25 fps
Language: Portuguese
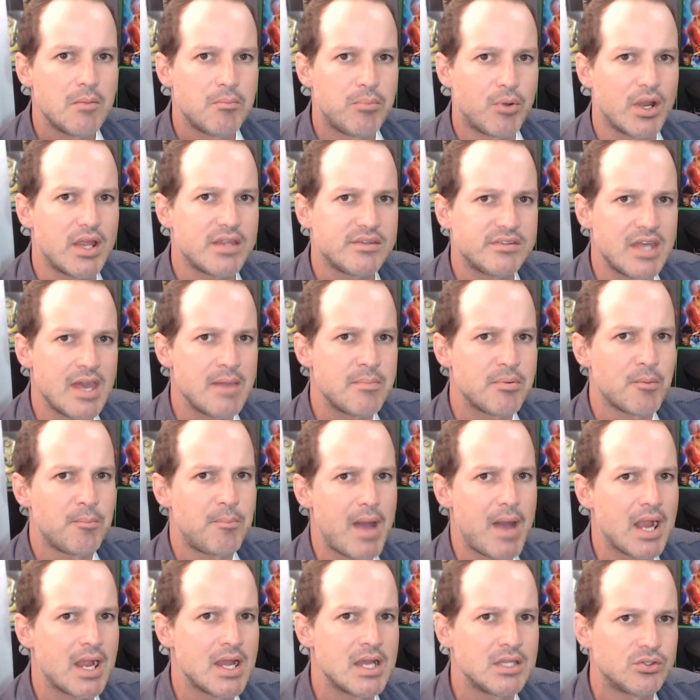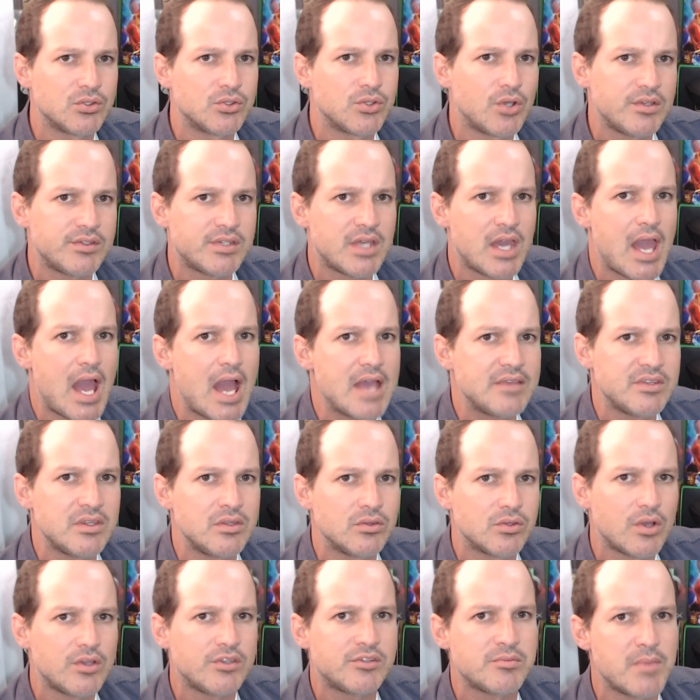Por exemplo, pagando dois reais
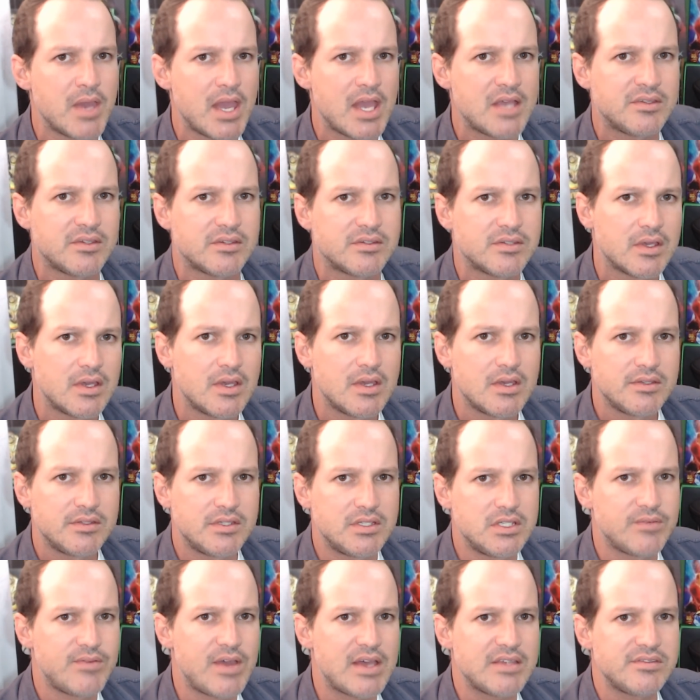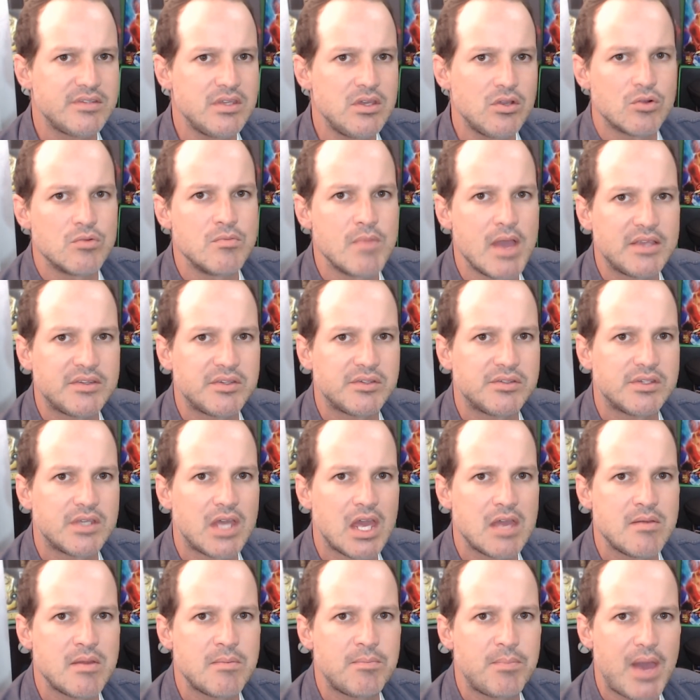em dois meses, se tiver 5 meses de
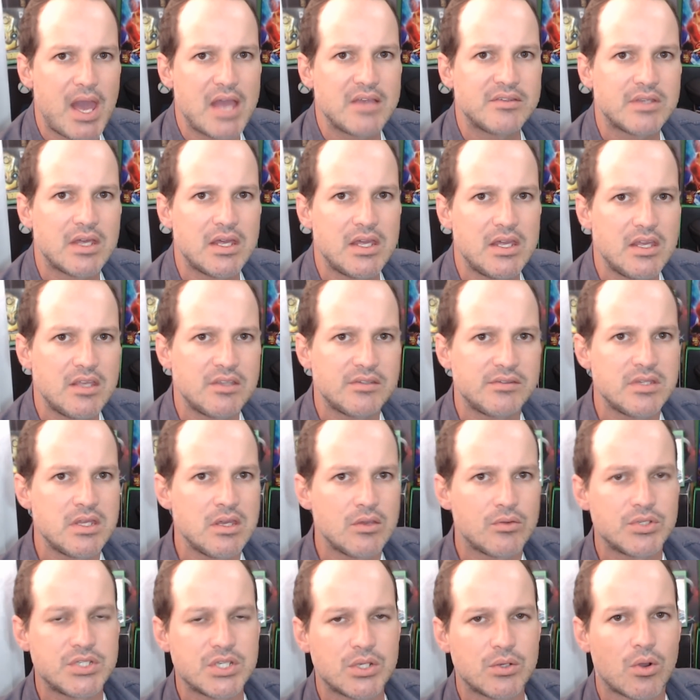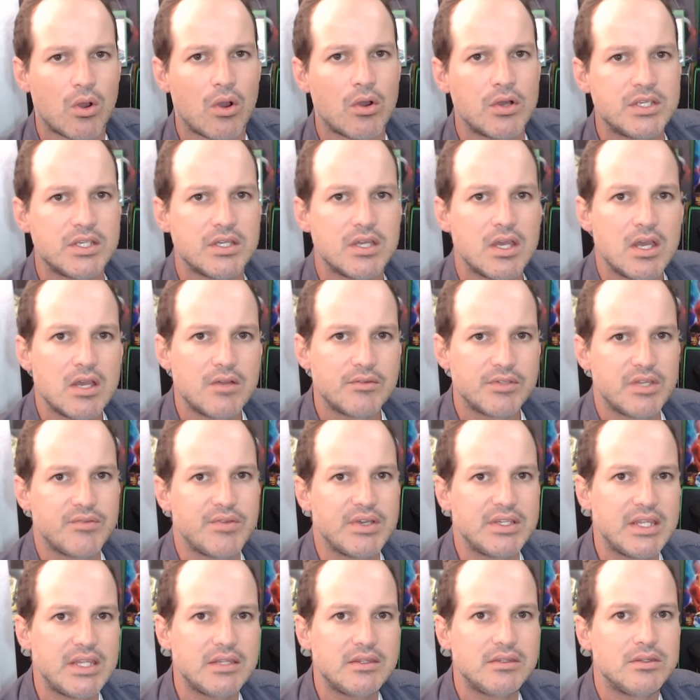Game Pass aí e 5 de Gold, você
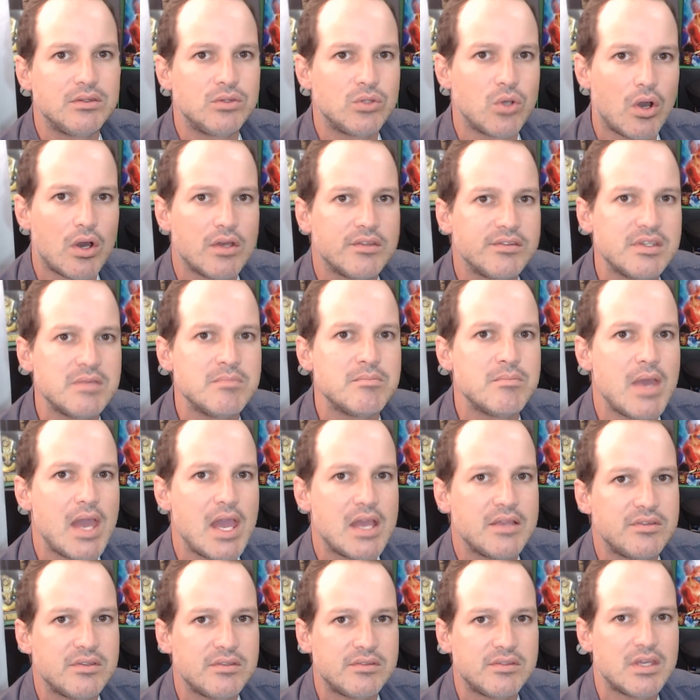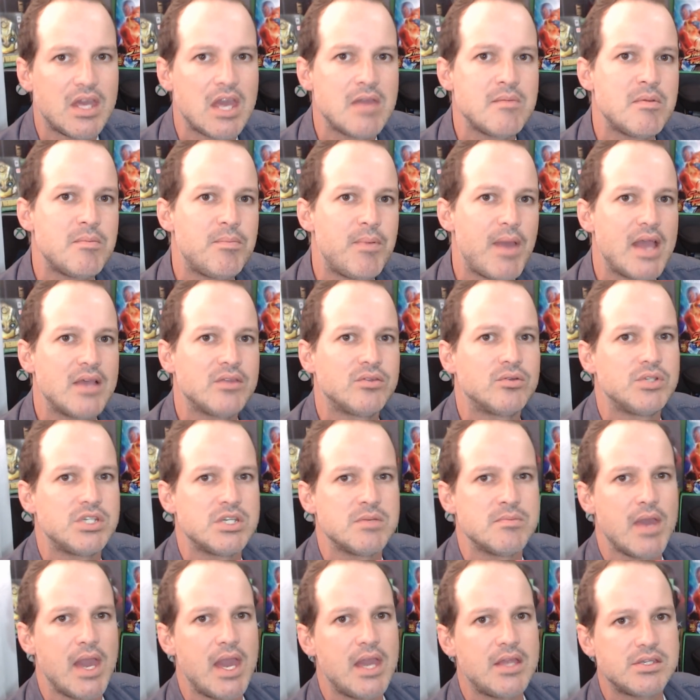vai ter 12 meses de Game Pass
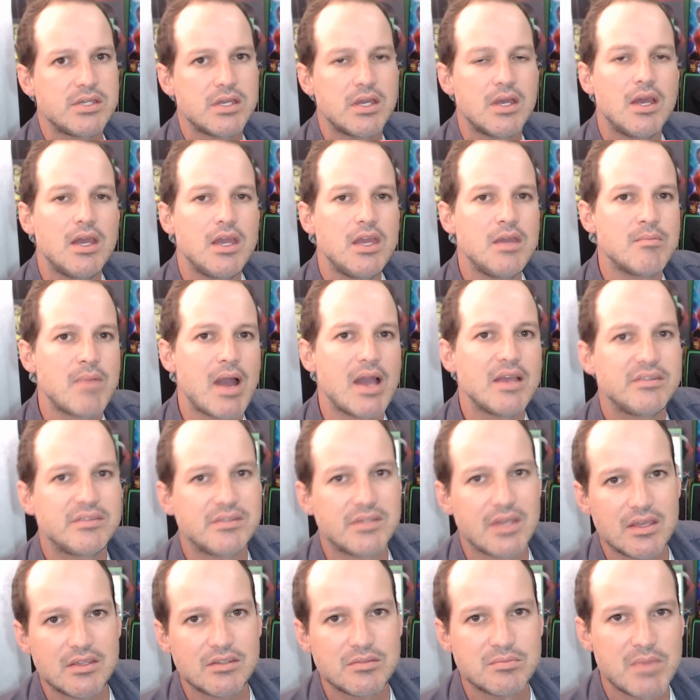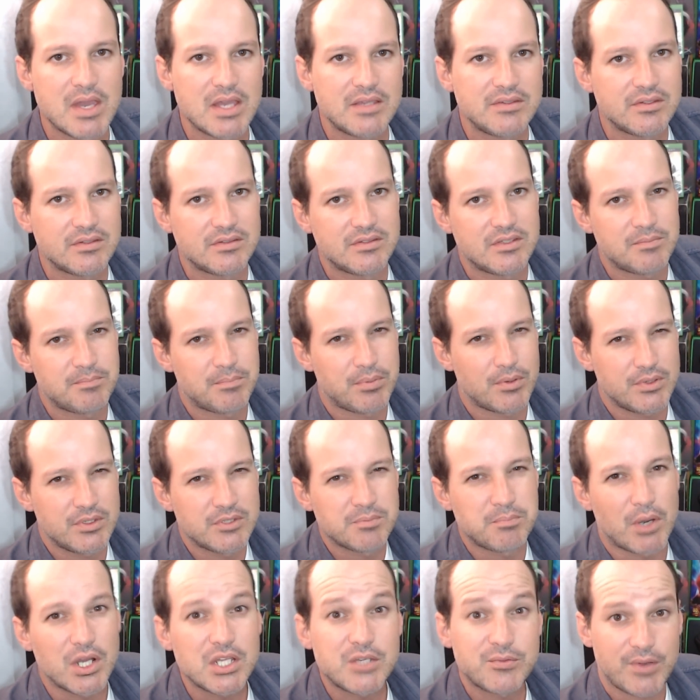Ultimate e mais 6 meses de
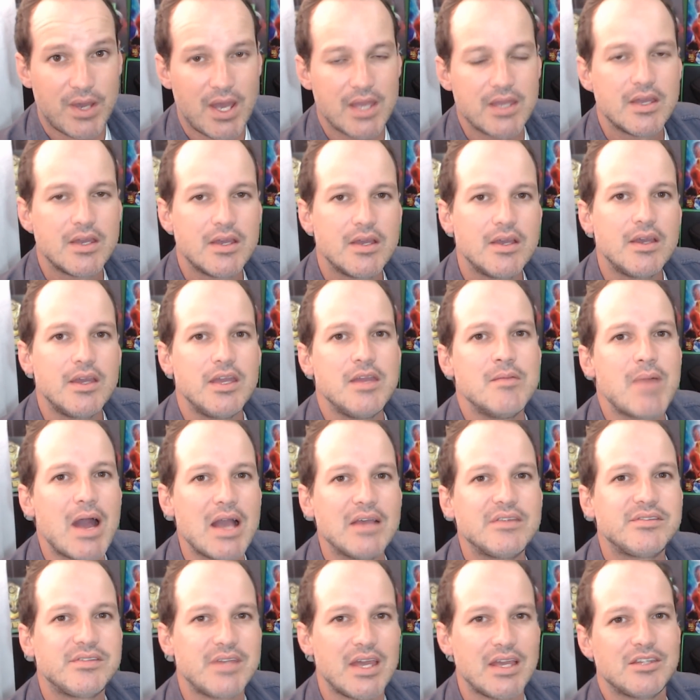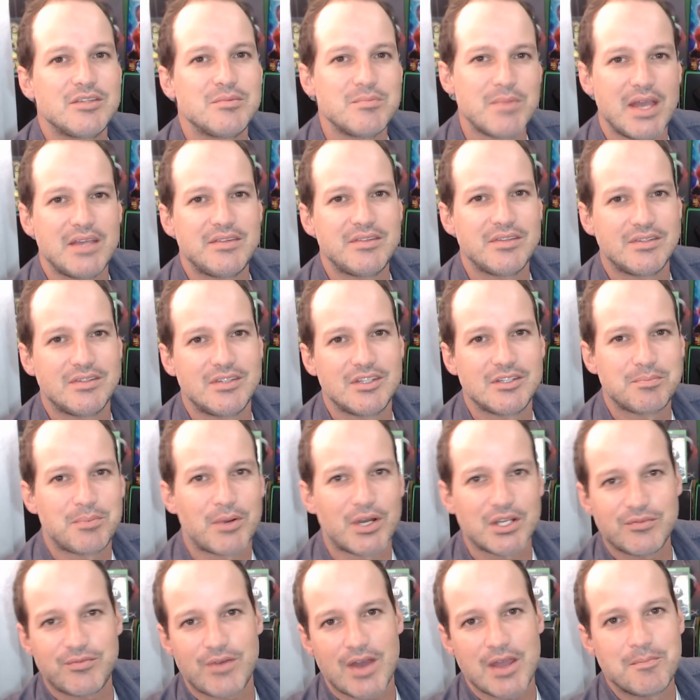Spotify. Hello! E mais 6 meses de
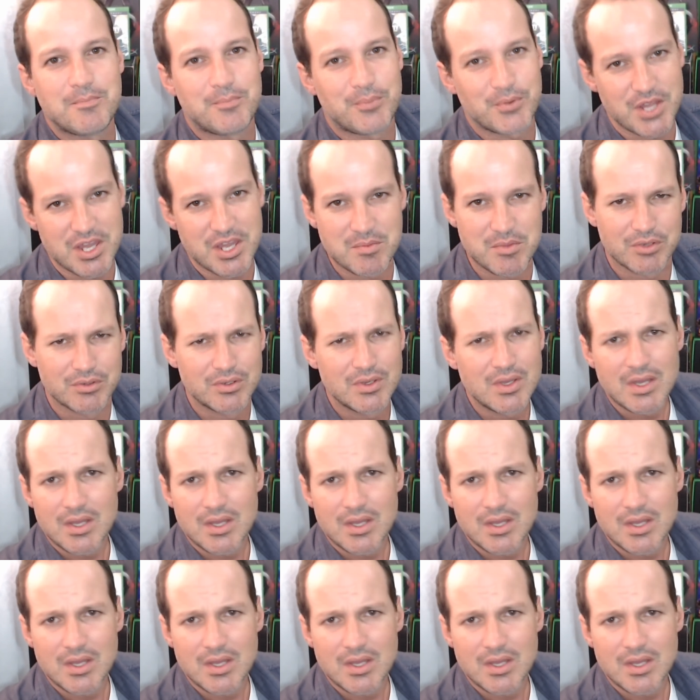Spotify Premium.